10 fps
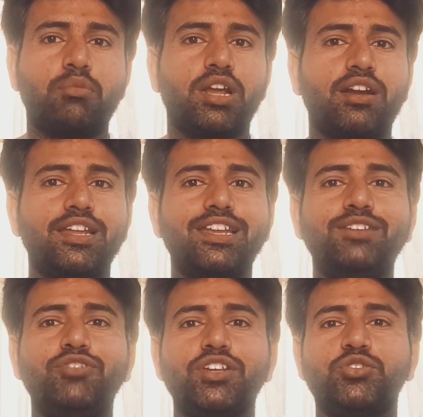हमारा
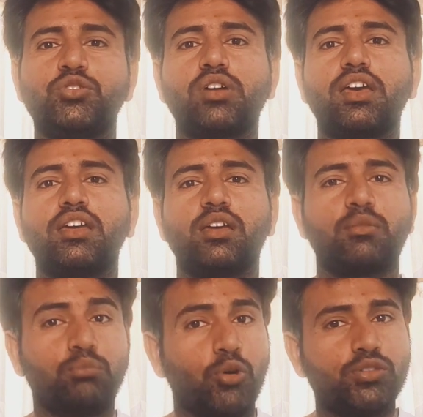डेली वेज जो है
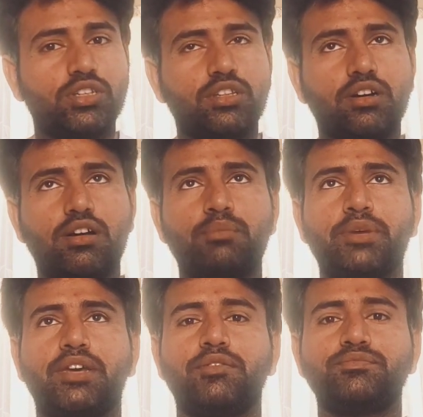बहुत ज़्यादा
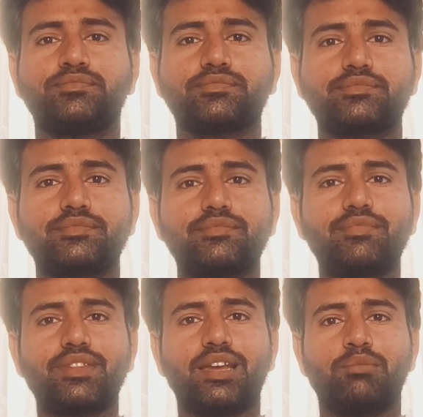कम है
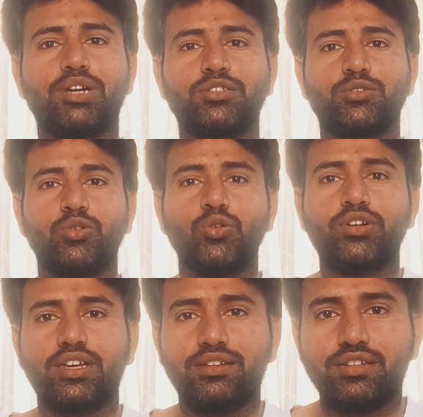हमारे जो
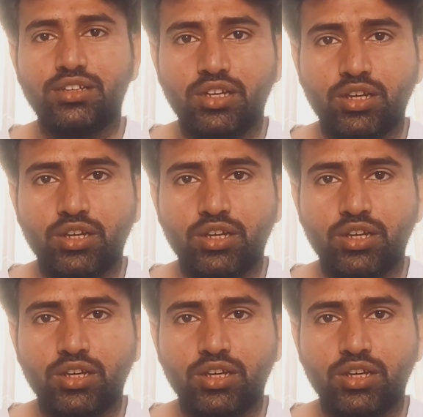लोग हैं